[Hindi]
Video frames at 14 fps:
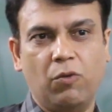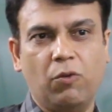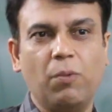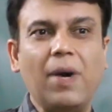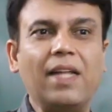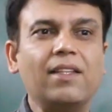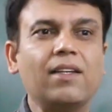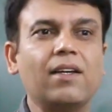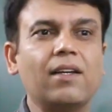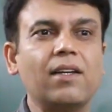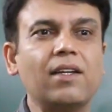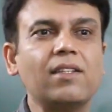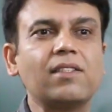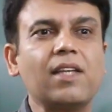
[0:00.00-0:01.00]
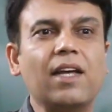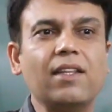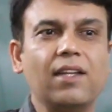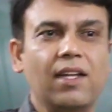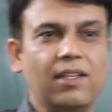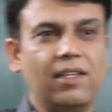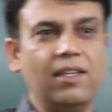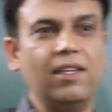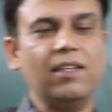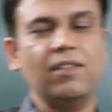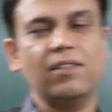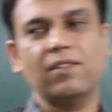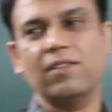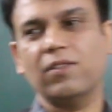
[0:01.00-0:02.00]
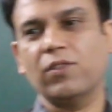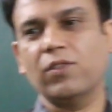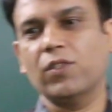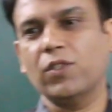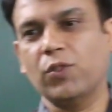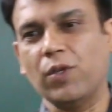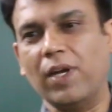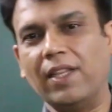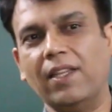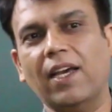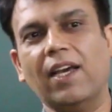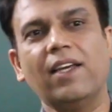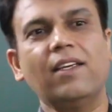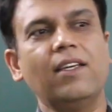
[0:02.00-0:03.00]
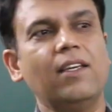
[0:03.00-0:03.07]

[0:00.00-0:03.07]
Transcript: वो बात कर रहे हैं साधना की स्वाध्याय